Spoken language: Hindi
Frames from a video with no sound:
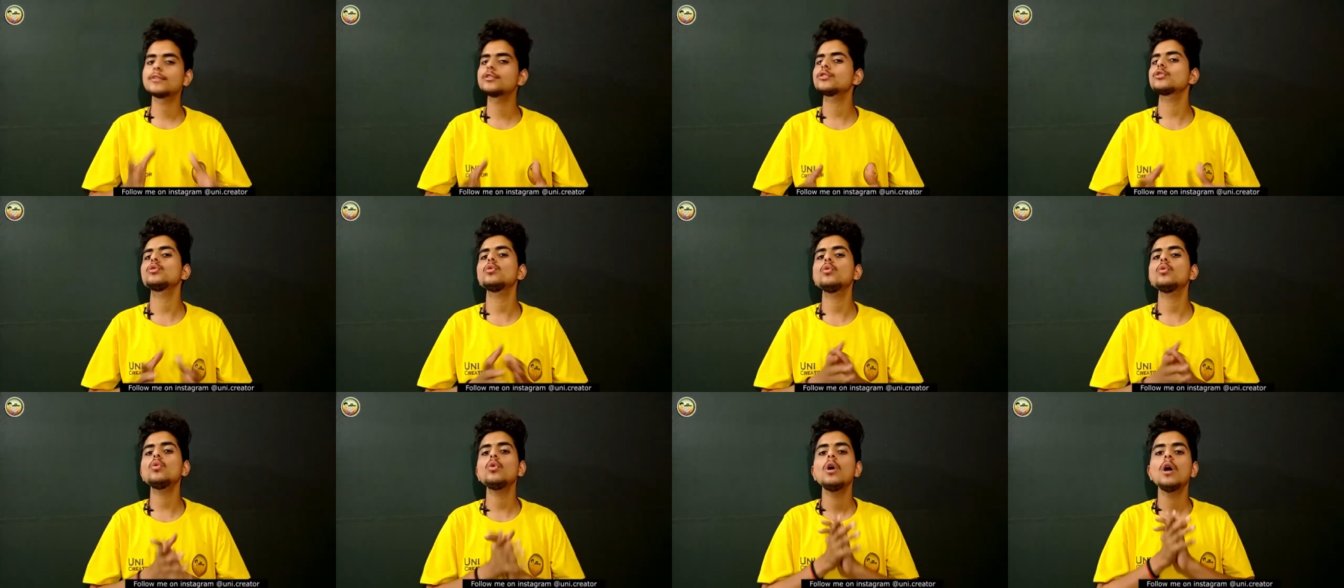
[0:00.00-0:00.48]

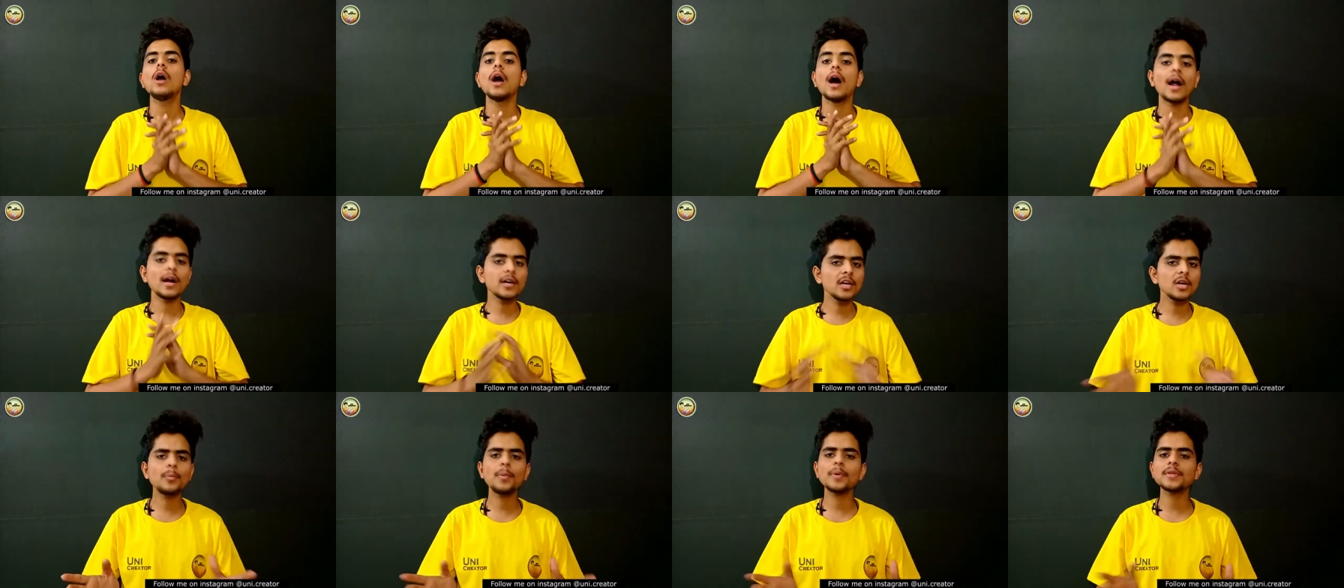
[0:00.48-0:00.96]
वैसे तो
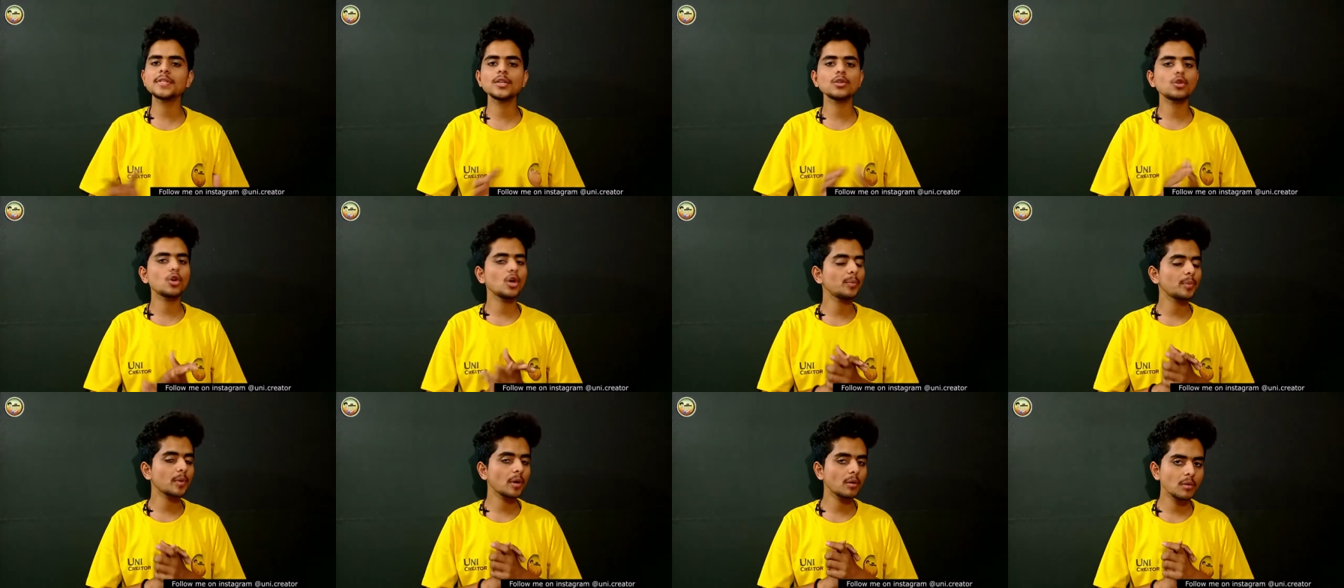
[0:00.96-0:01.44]

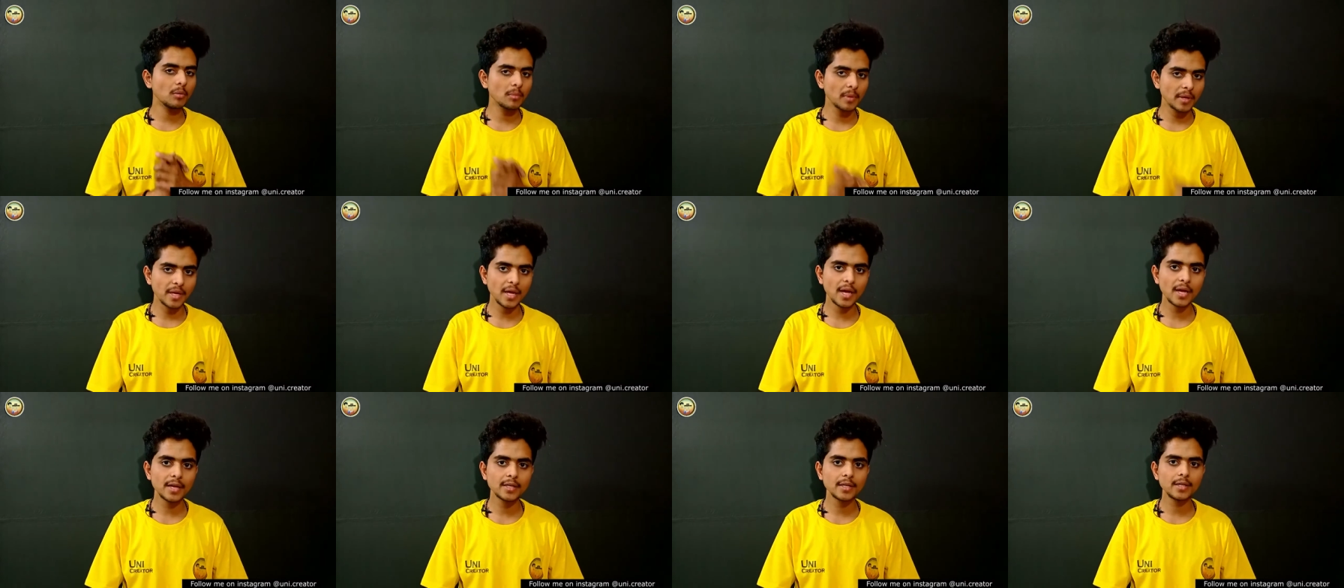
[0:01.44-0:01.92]
100% कोई प्रॉब्लम
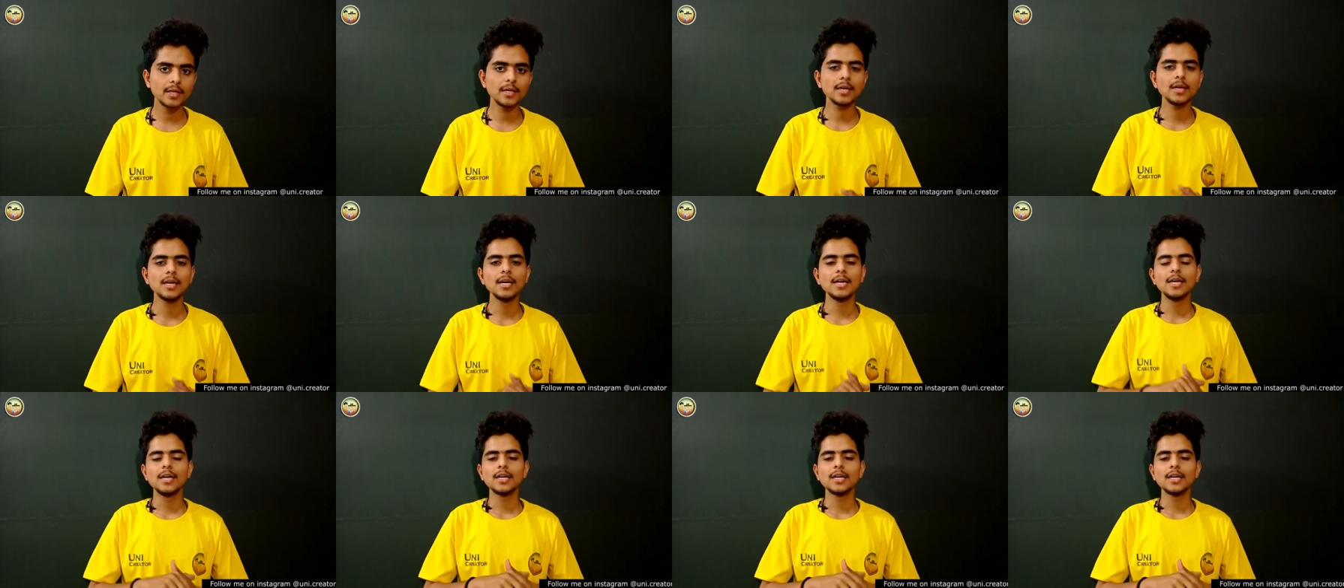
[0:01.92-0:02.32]
नहीं आएगी